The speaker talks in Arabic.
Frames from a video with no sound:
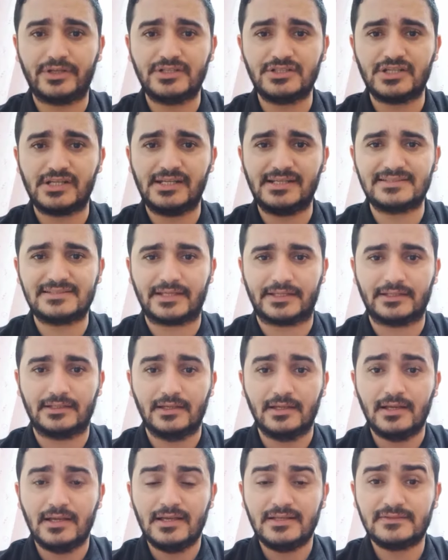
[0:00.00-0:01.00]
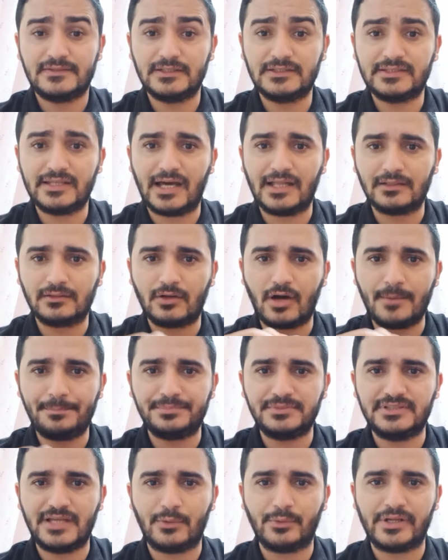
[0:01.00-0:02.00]
الإنجليزي ست
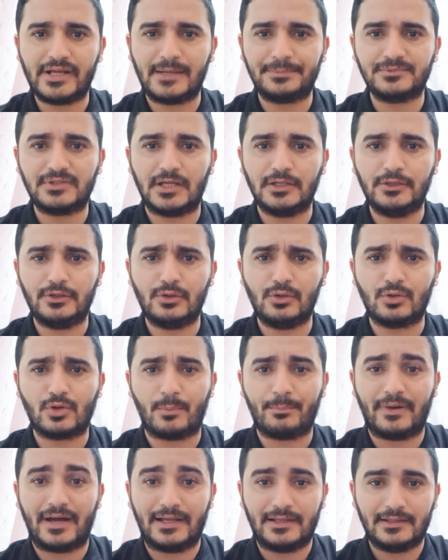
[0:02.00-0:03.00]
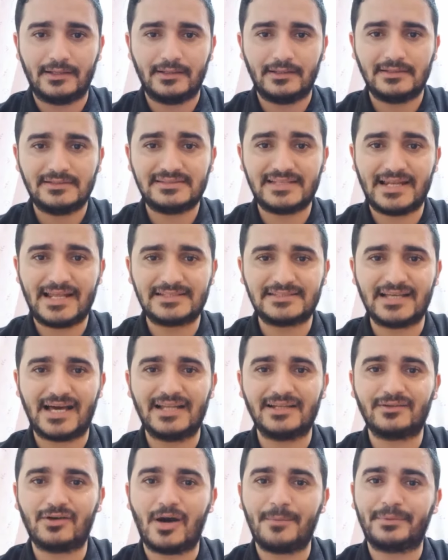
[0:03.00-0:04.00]
ألقاب دوري أبطال أوروبا ثلاث
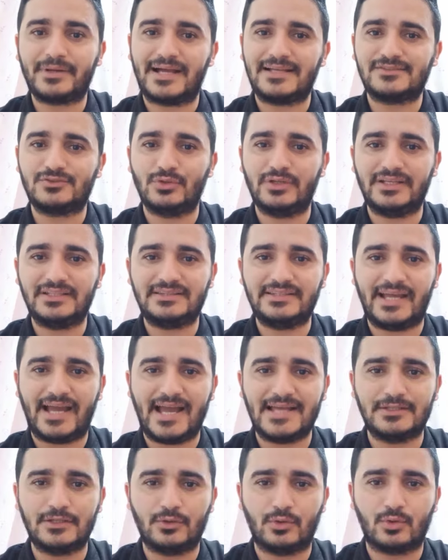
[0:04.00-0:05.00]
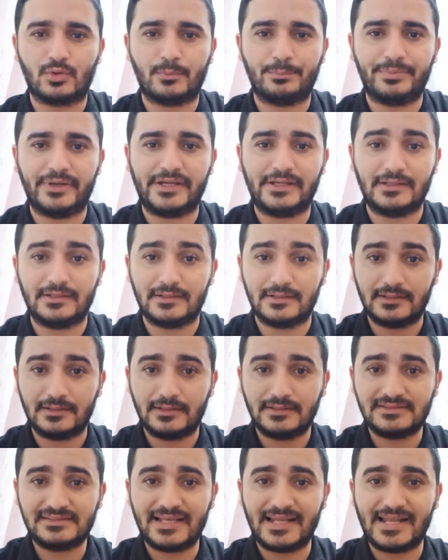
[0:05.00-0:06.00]
ألقاب كأس الاتحاد الأوروبي
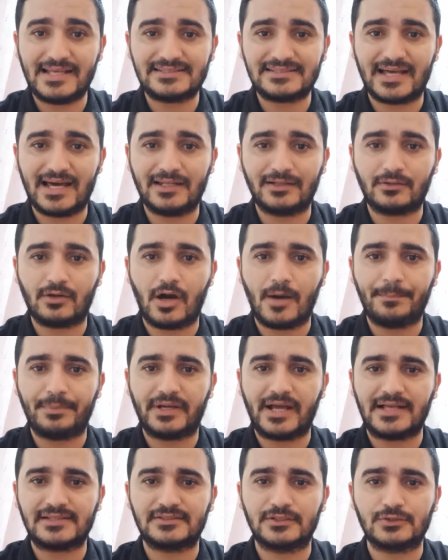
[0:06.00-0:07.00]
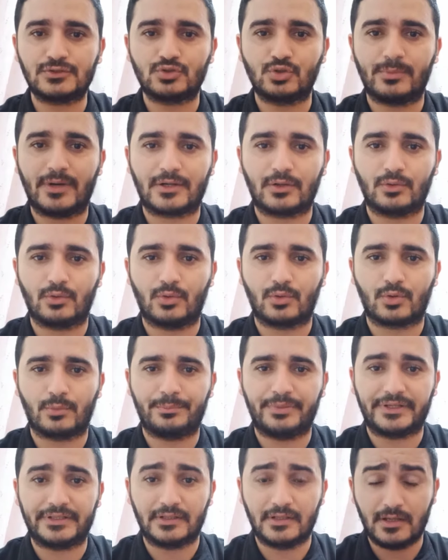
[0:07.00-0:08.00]
ثلاث ألقاب كأس السوبر
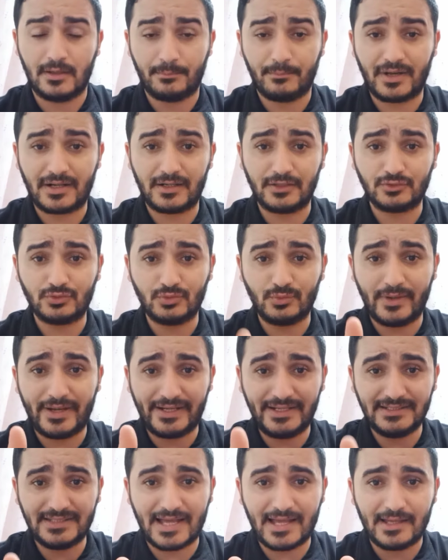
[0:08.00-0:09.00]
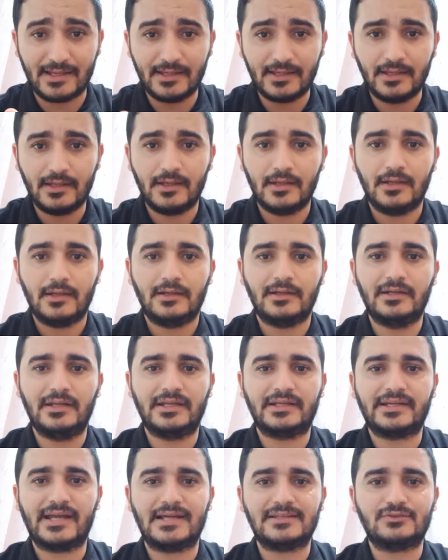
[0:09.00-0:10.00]
الأوروبي مرة واحدة
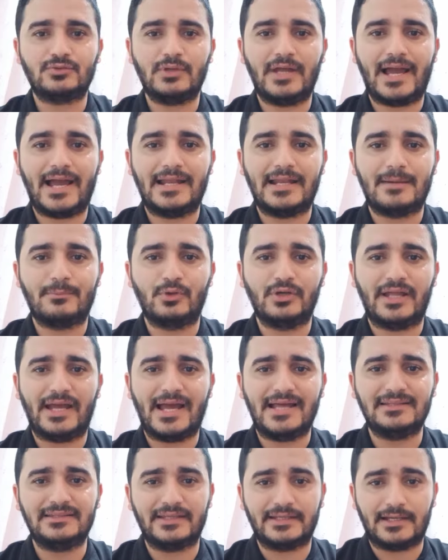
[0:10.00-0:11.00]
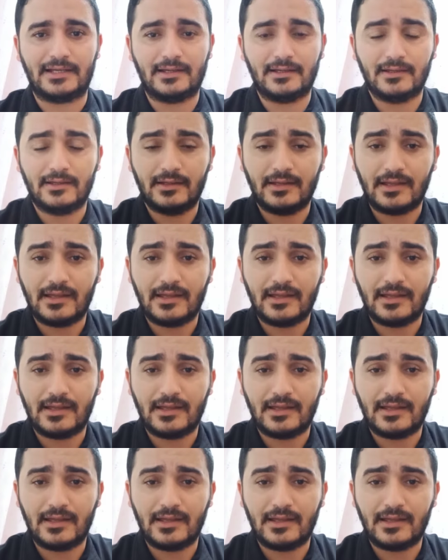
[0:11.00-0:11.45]
لكأس العالم الأندية